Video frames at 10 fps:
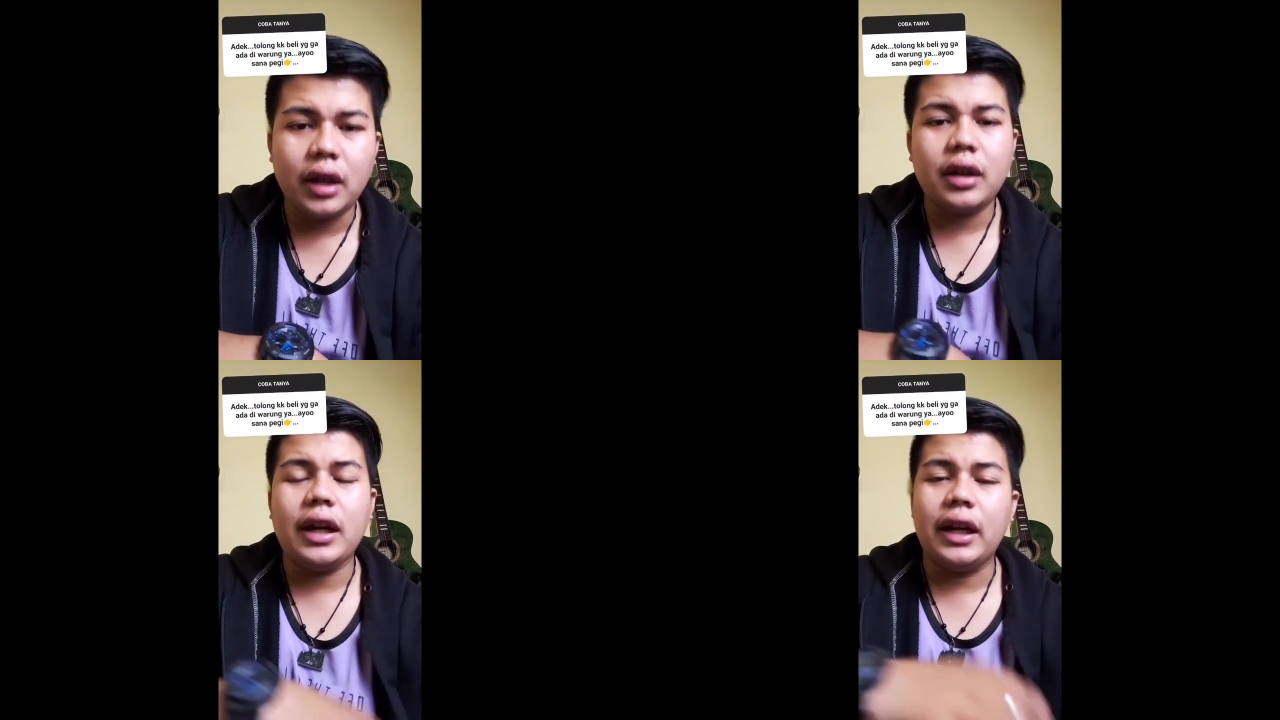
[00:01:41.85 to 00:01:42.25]

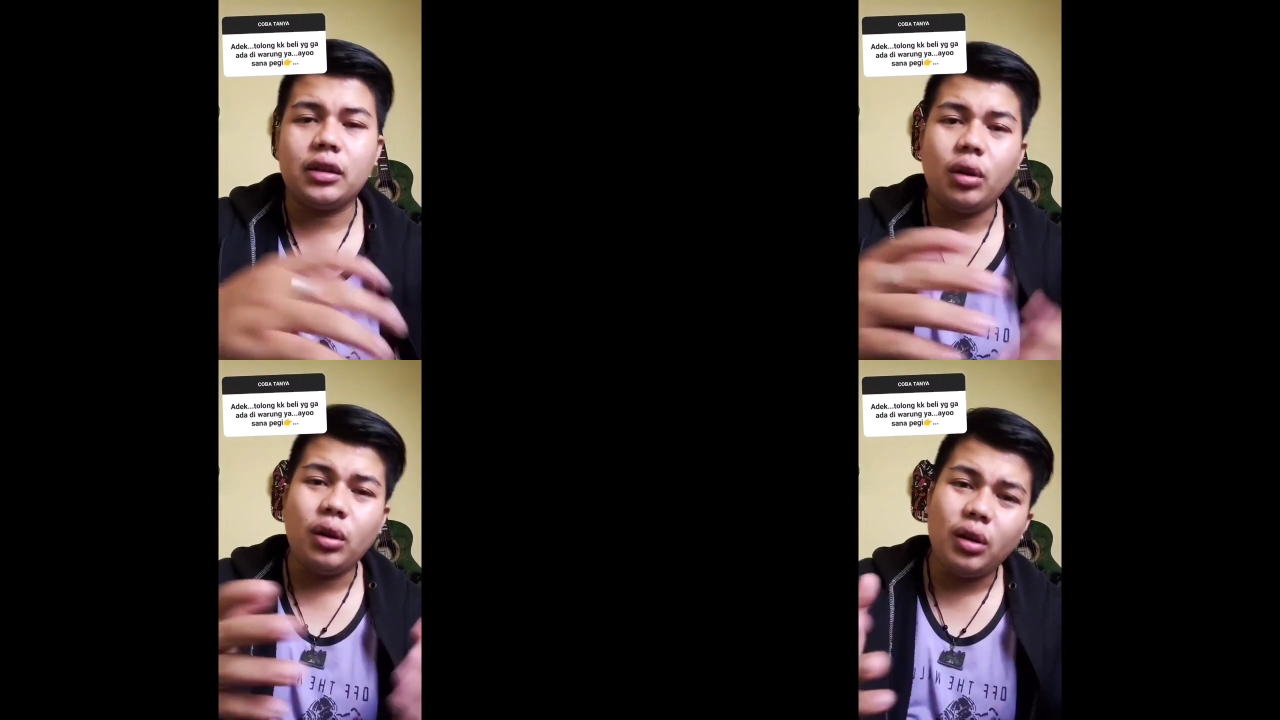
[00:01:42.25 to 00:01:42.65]
Ada
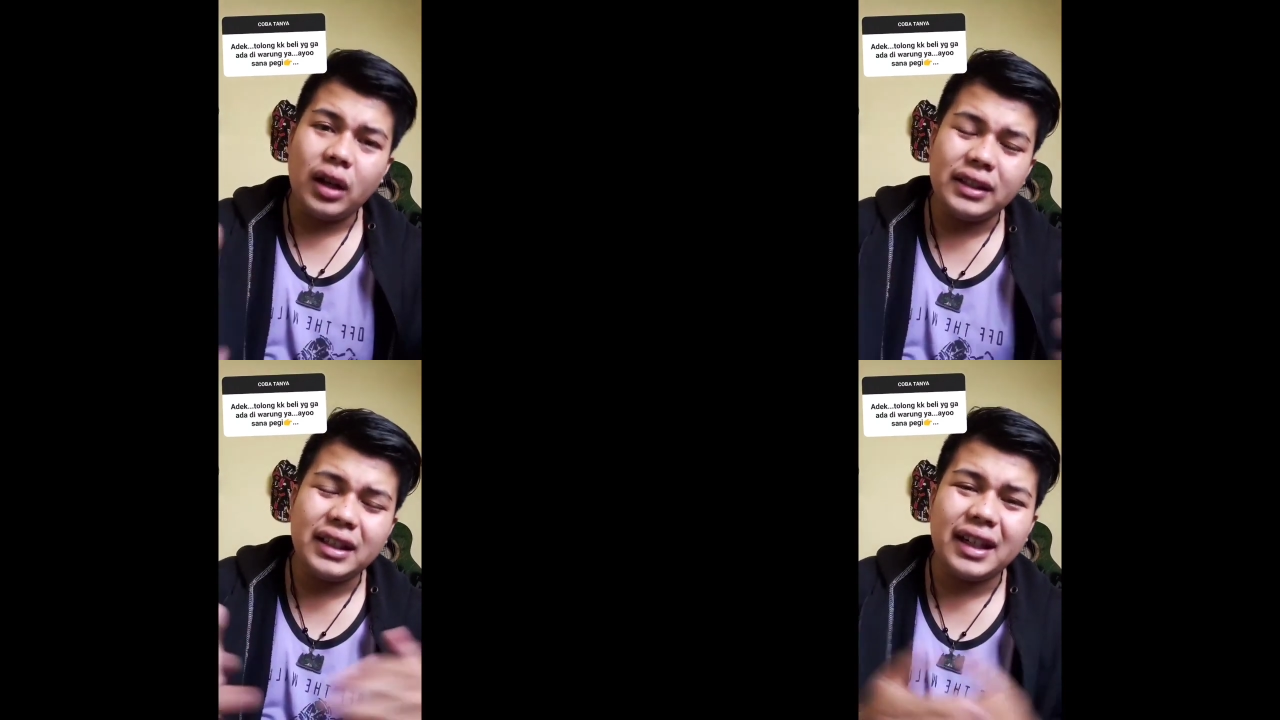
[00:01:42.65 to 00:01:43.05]
kak,
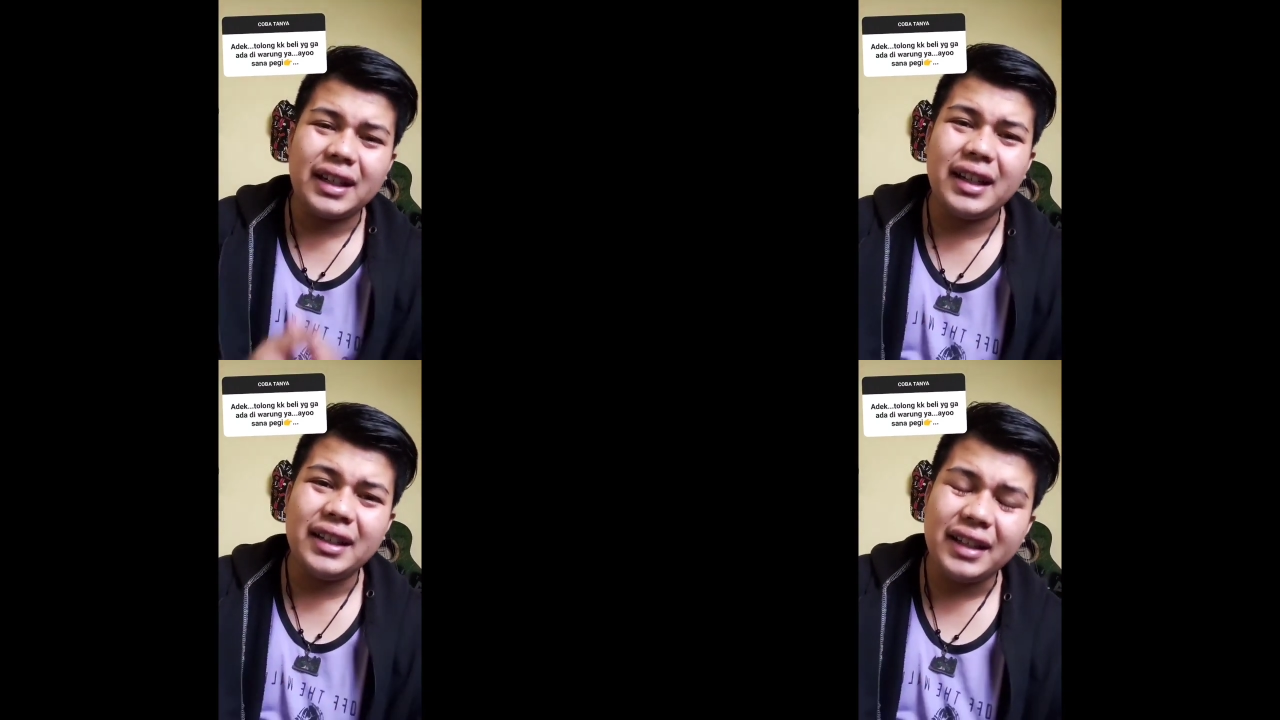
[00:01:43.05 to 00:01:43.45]
tolonglah
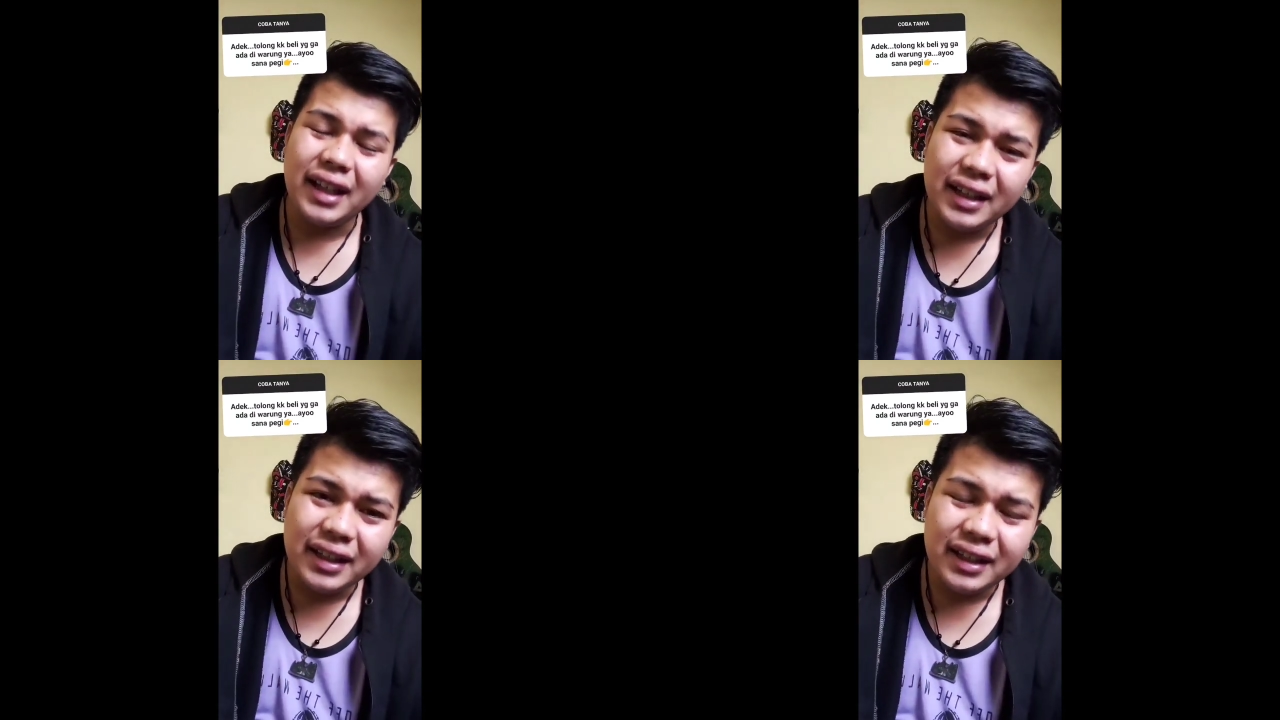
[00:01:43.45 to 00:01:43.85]
jangan
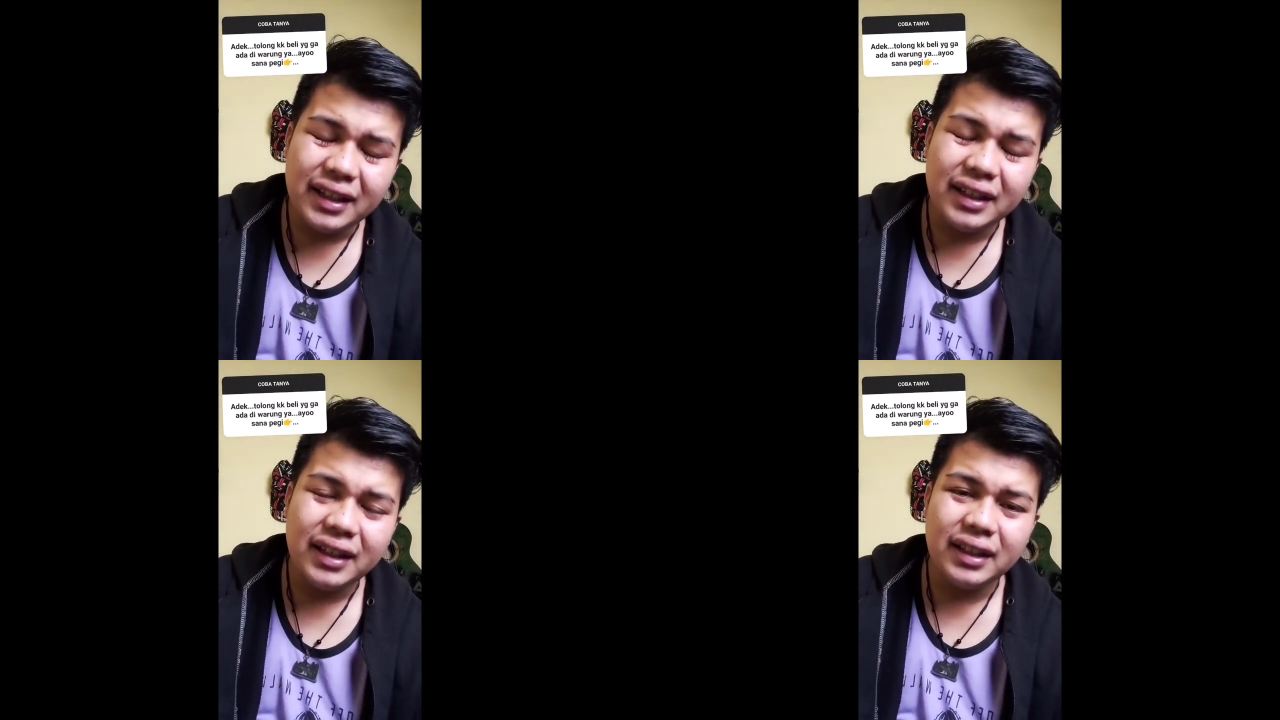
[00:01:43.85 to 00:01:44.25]

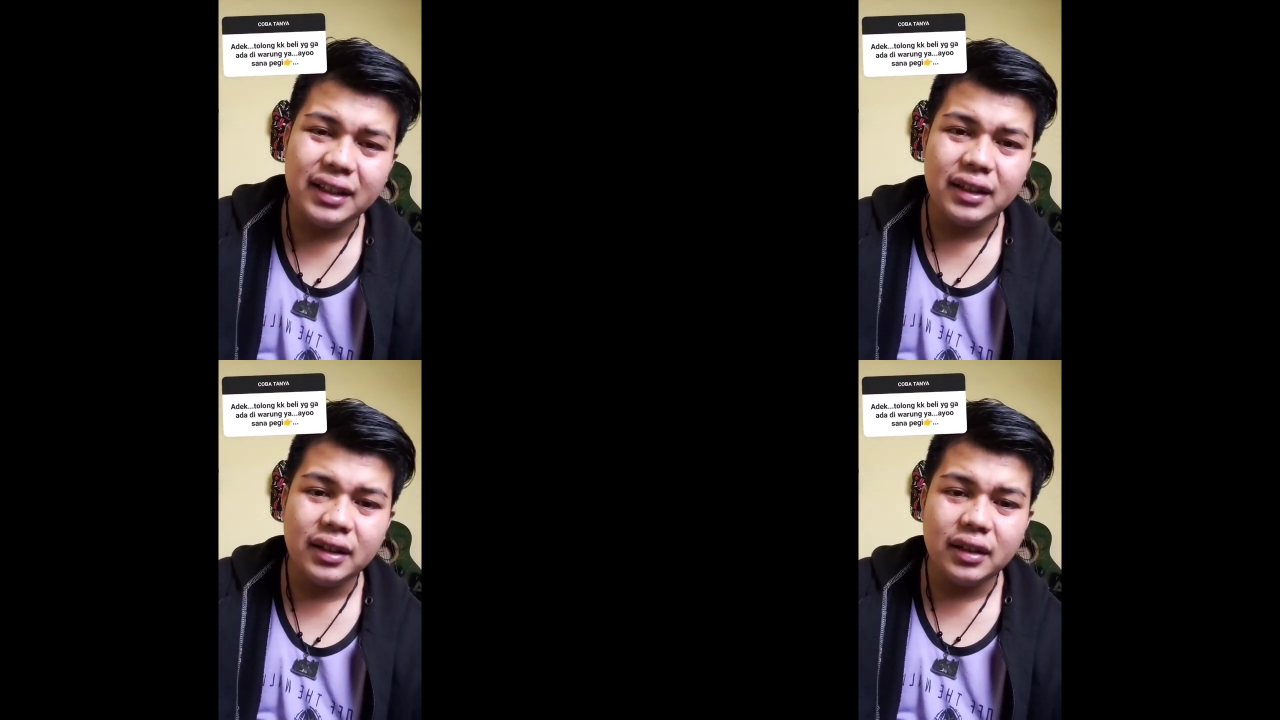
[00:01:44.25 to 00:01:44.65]
ngadi-ngadi.